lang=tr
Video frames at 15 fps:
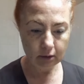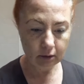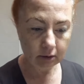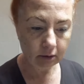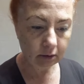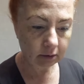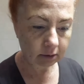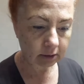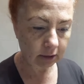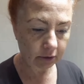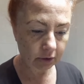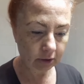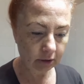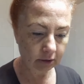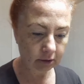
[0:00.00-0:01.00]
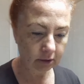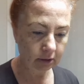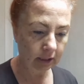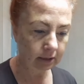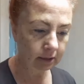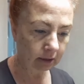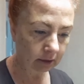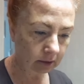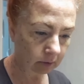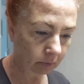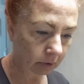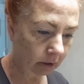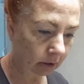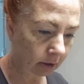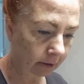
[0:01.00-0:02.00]
Ee, saçlarınızın ense
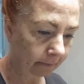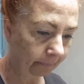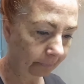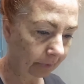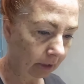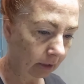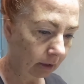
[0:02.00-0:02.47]
kısmı daha